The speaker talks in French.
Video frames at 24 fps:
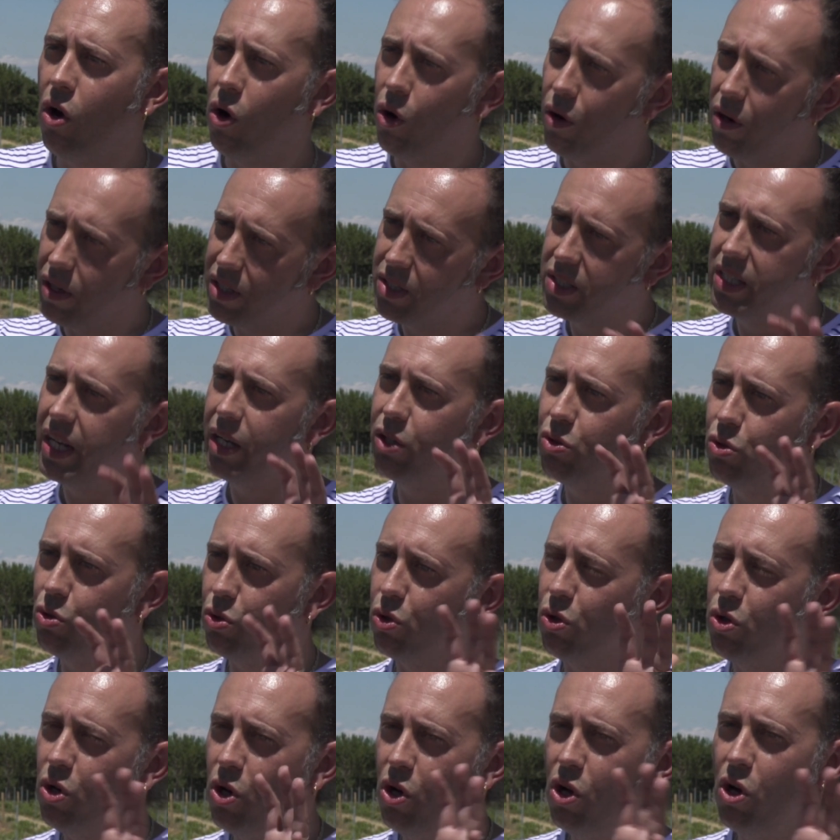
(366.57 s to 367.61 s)
On essaie
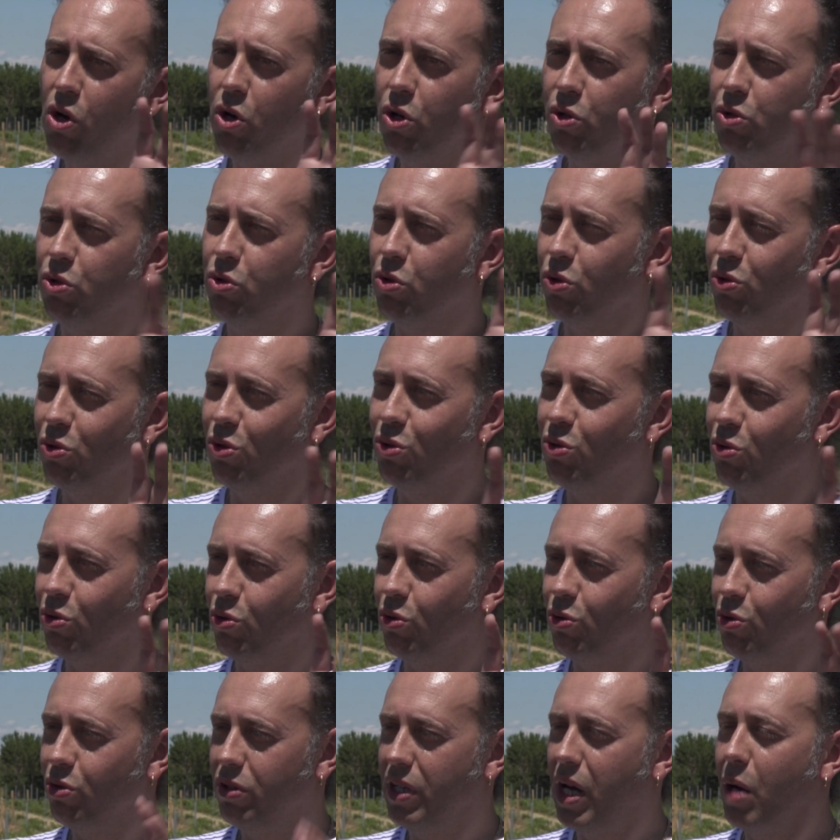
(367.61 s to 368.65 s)
de,
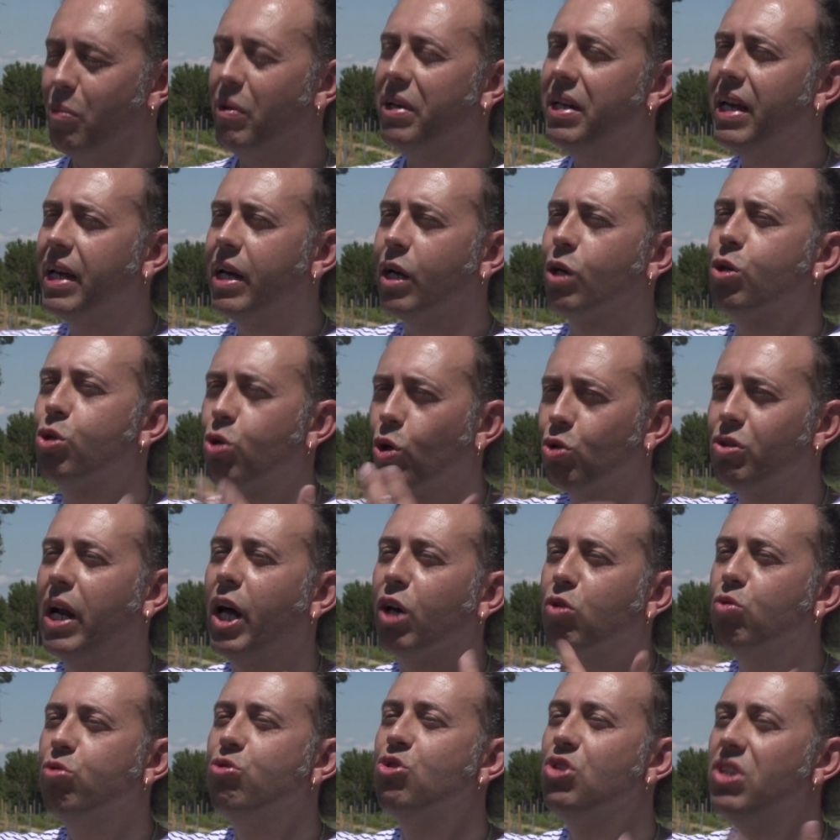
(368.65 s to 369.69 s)
d'amener quelque chose dans
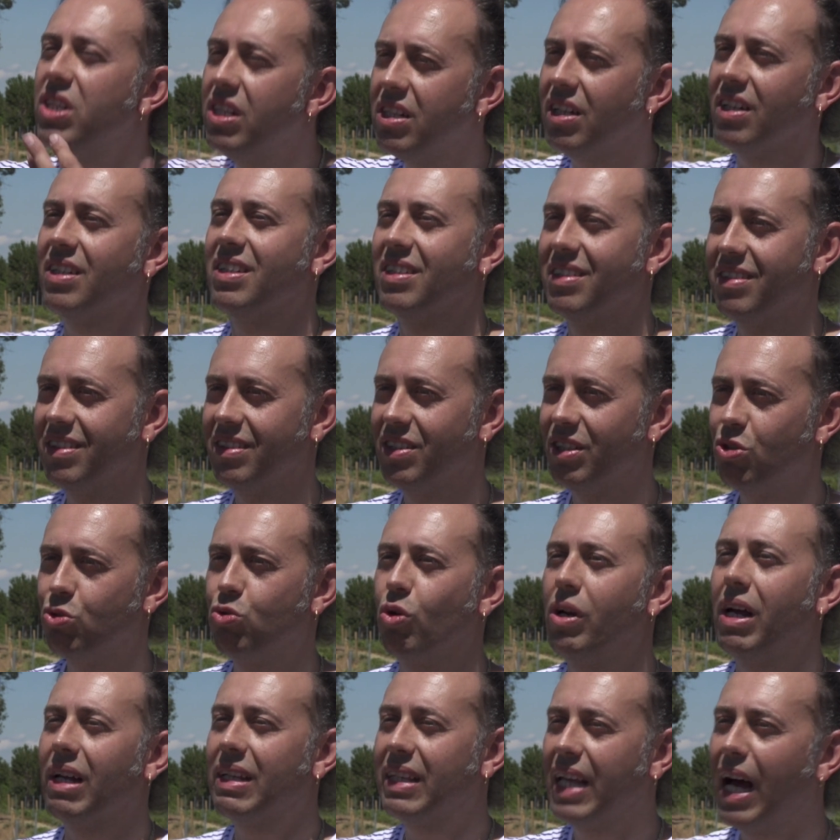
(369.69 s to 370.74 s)
la cuisine,
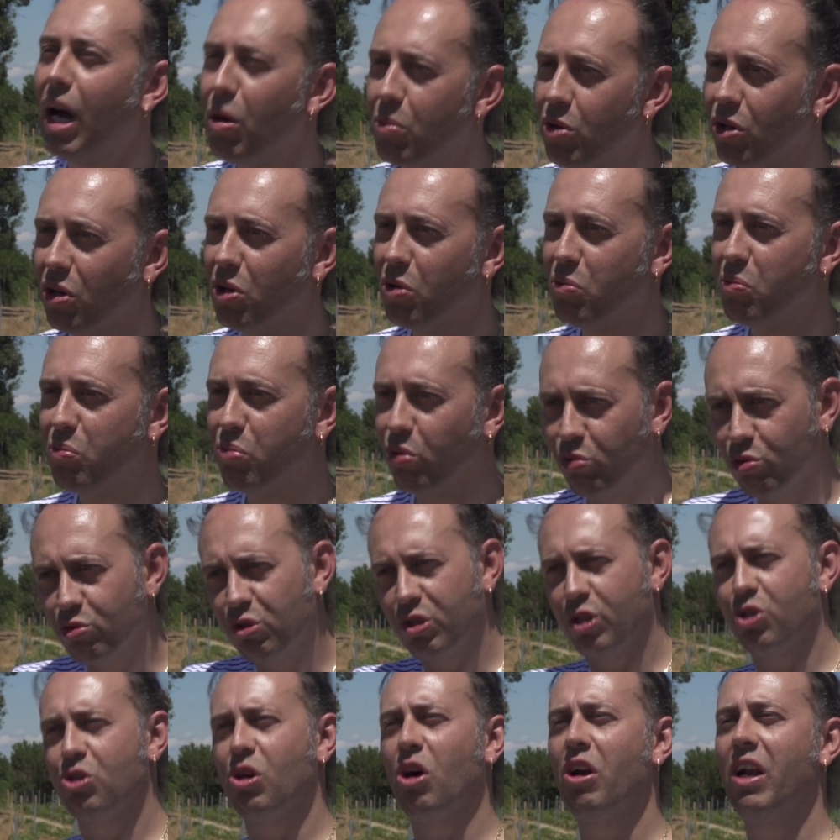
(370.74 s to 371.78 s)
sur la table, pour tous
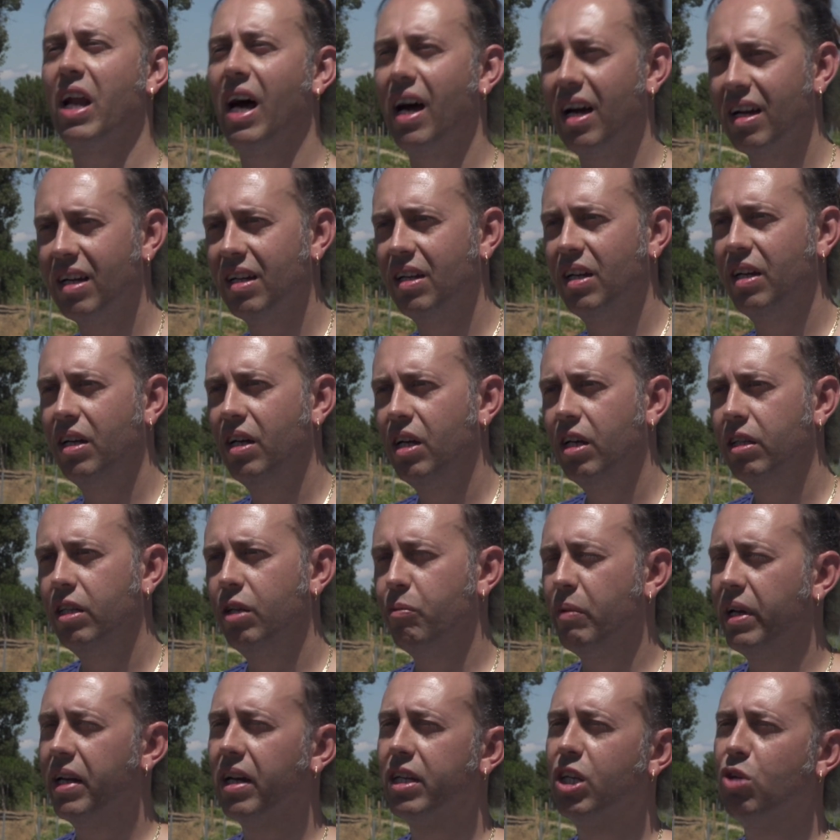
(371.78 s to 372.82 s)
ces gens-là,
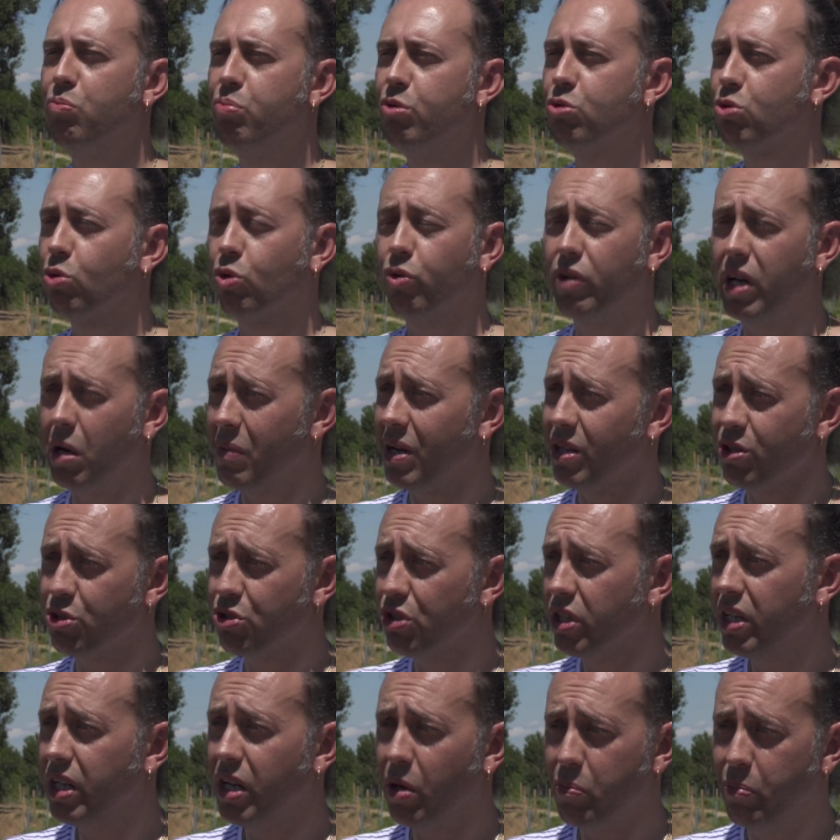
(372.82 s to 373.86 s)
de manière qu'ils puissent trouver à
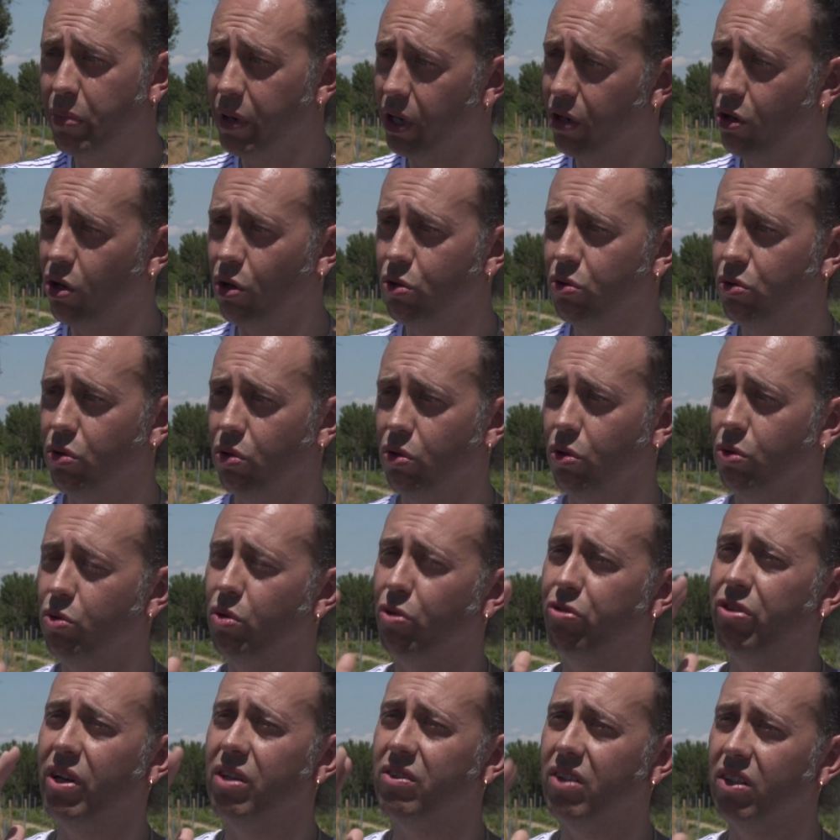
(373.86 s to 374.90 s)
manger en période
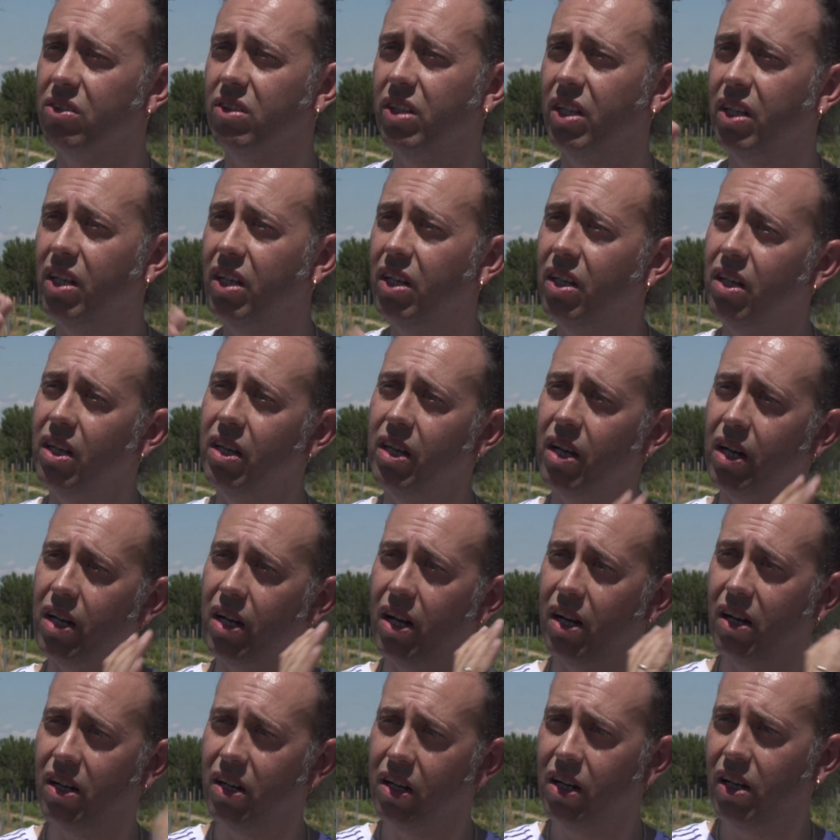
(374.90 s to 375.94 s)
de, fin d'été et
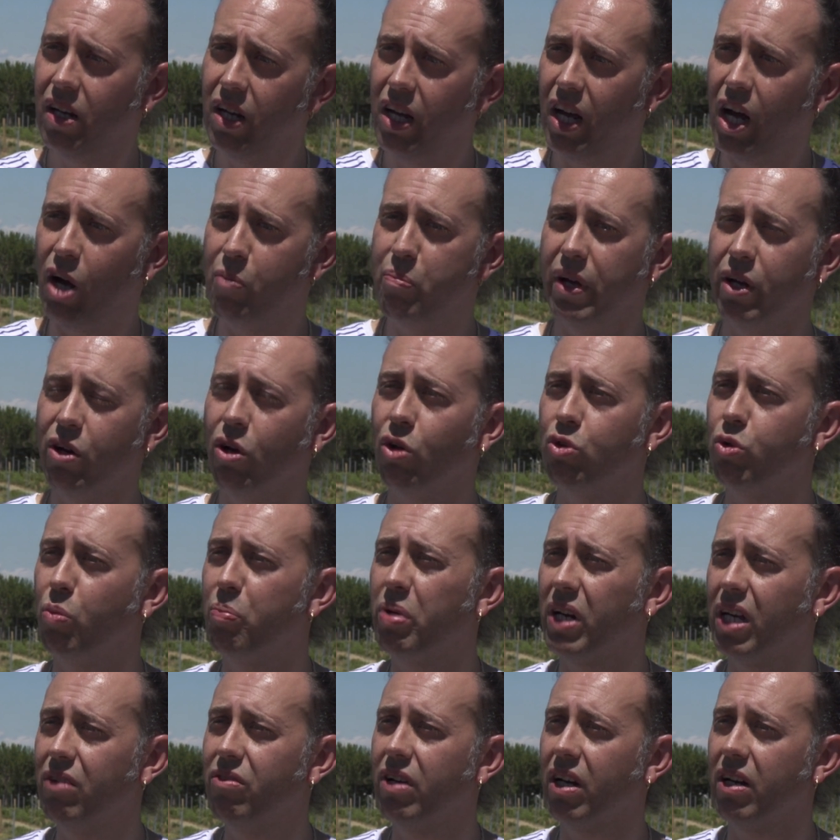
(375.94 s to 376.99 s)
en, période
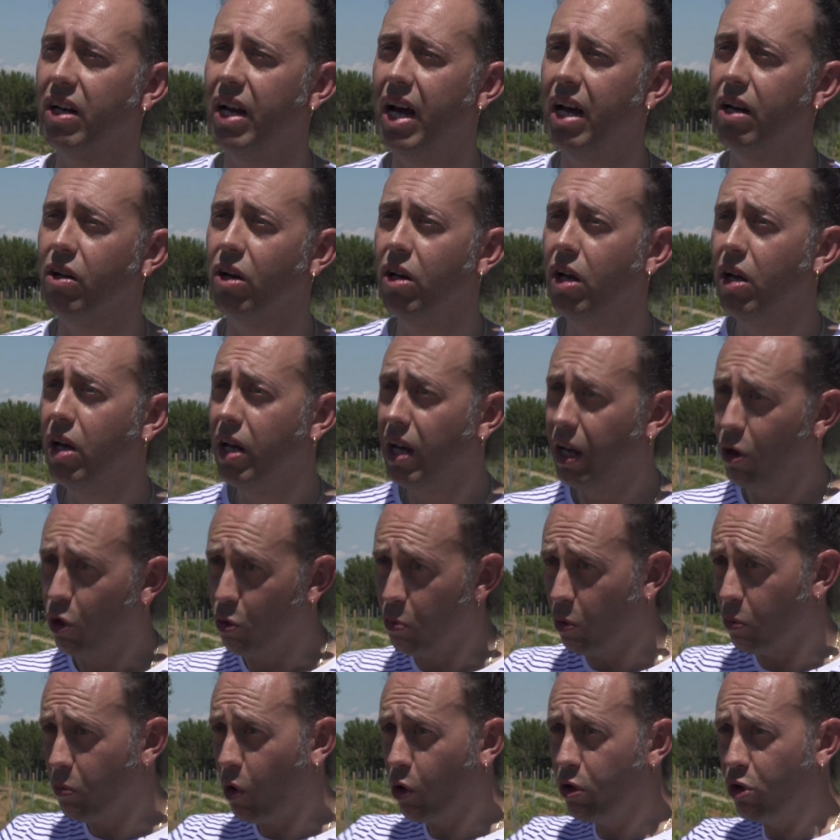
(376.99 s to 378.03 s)
pré-hivernale, au
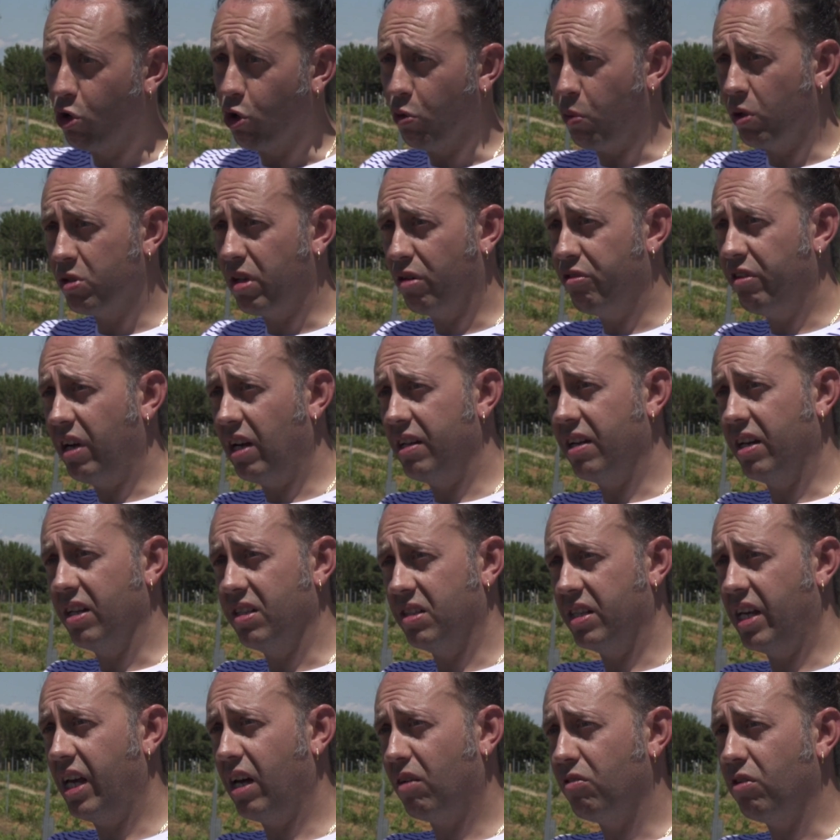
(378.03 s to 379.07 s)
moment où ils commencent à faire les
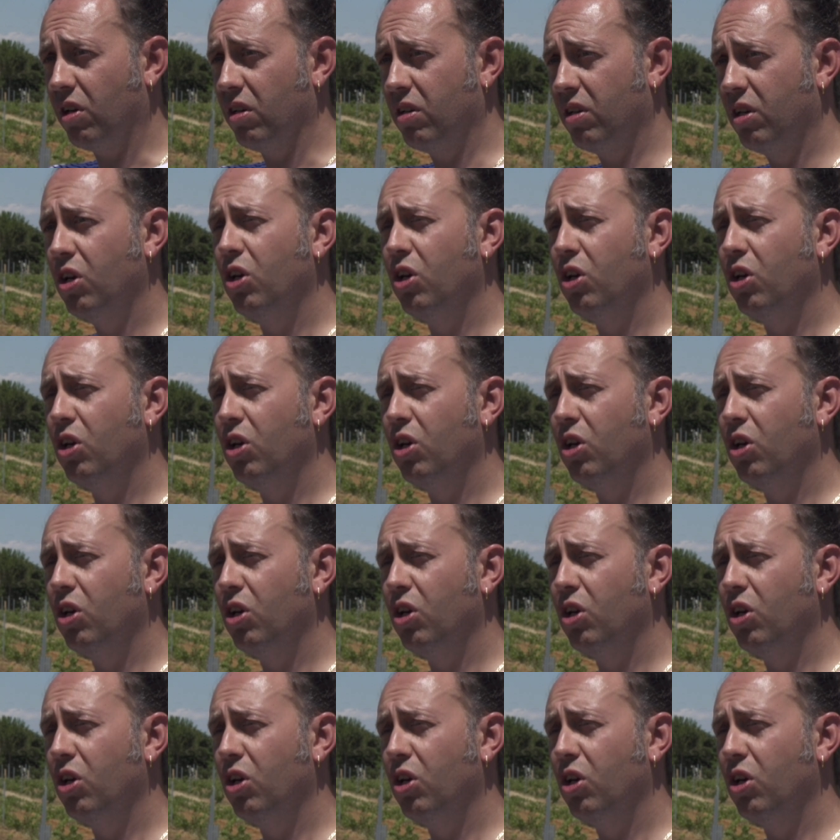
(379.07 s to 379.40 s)
réserves